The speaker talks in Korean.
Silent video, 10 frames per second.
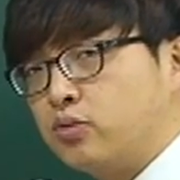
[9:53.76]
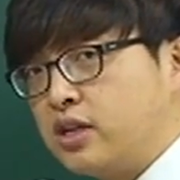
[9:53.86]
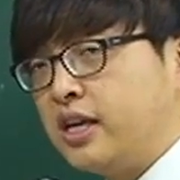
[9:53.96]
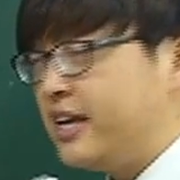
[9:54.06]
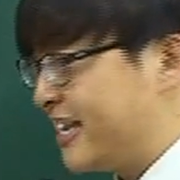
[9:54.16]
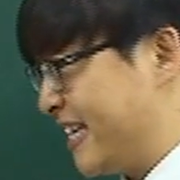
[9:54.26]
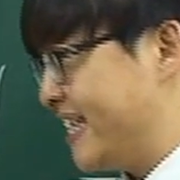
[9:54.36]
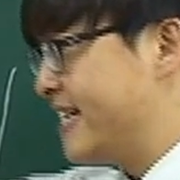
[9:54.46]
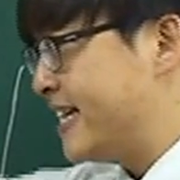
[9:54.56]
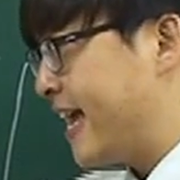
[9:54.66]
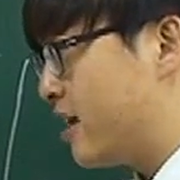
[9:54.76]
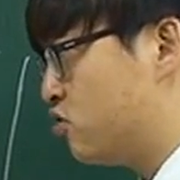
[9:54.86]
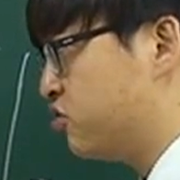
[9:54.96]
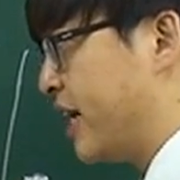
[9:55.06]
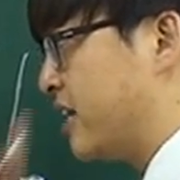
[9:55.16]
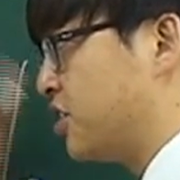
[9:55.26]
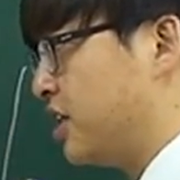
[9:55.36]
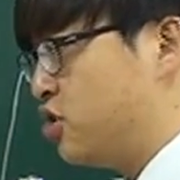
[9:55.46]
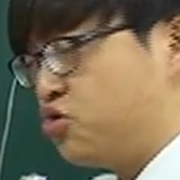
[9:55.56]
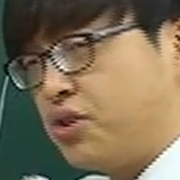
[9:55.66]
되니 길게
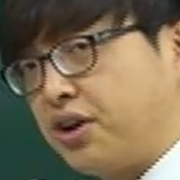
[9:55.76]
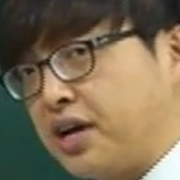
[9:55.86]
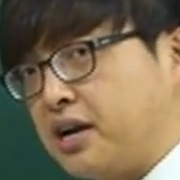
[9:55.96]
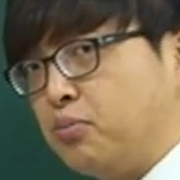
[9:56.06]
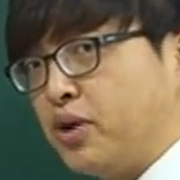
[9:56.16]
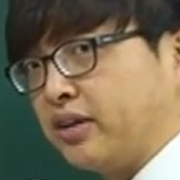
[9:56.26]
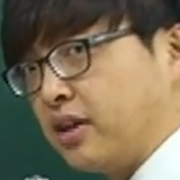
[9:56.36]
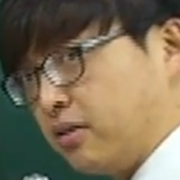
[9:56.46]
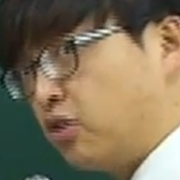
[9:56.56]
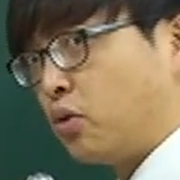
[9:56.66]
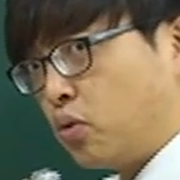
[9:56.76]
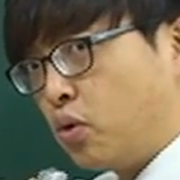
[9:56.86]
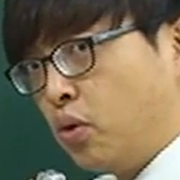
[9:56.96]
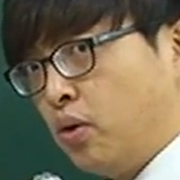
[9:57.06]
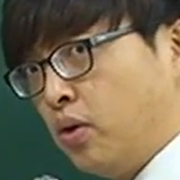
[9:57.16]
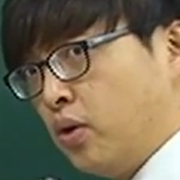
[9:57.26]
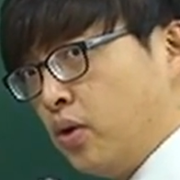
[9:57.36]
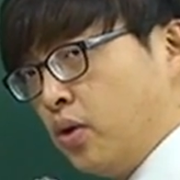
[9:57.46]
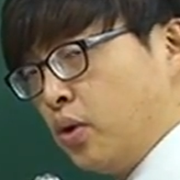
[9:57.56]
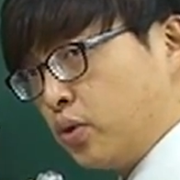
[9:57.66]
구나절이 주어 역할하는 모양새 써놓고
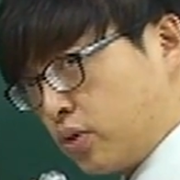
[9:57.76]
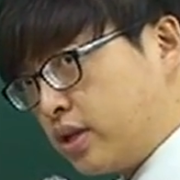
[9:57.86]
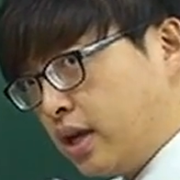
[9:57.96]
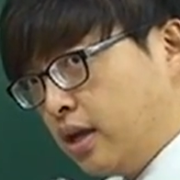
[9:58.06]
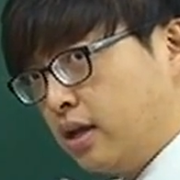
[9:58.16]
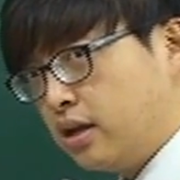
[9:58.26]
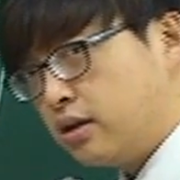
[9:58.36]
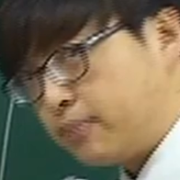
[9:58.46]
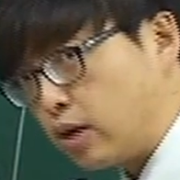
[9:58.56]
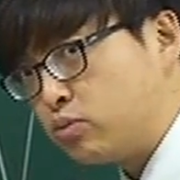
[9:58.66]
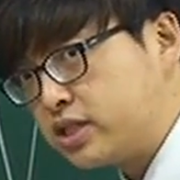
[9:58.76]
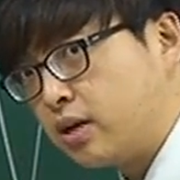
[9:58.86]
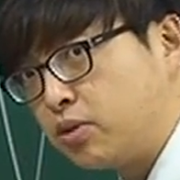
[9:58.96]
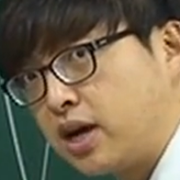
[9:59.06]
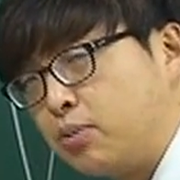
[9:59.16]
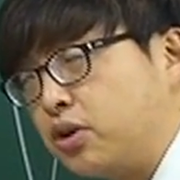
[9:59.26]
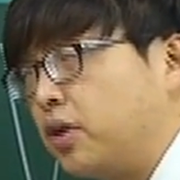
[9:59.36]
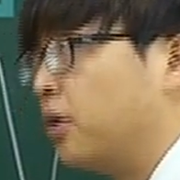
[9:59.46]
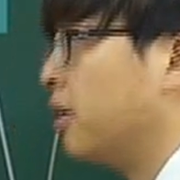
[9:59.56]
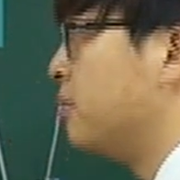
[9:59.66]
되니 그럼 바로 문장 한번 가볼게요.